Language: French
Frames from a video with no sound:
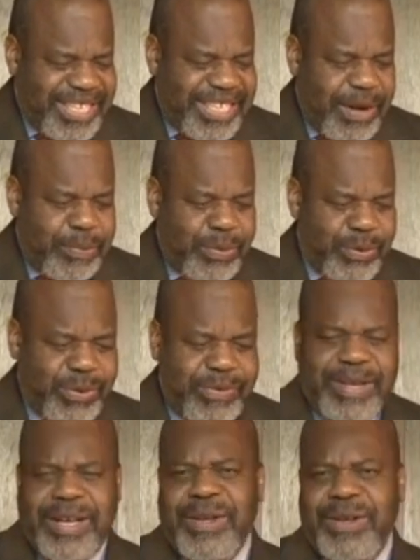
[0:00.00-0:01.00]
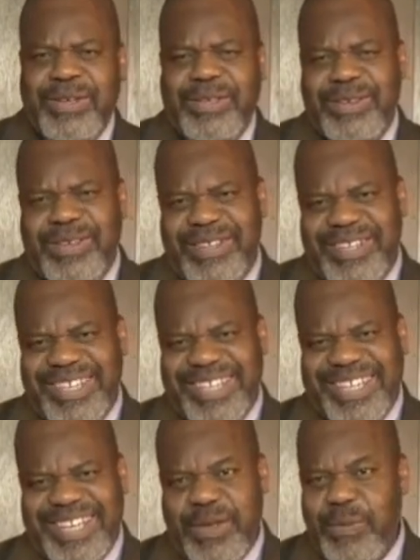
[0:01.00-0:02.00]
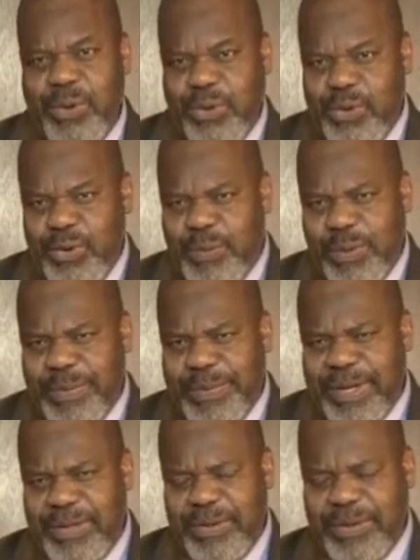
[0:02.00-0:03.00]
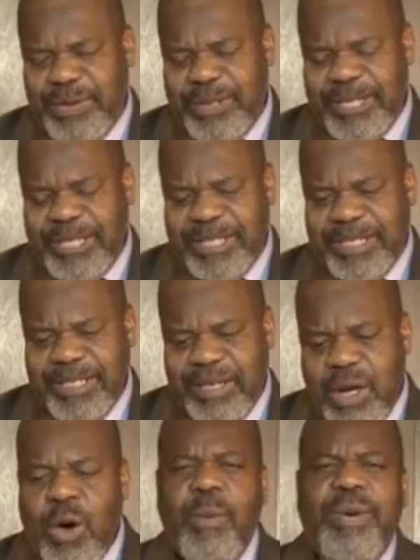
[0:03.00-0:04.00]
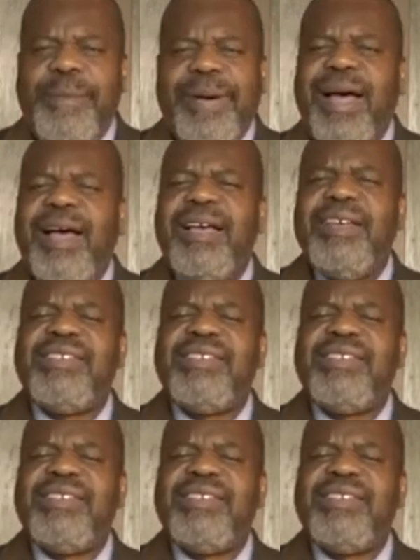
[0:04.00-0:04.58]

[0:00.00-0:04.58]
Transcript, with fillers: ça a plus de valeur que le monde ne peut pas nous tenir. On ne peut pas euh,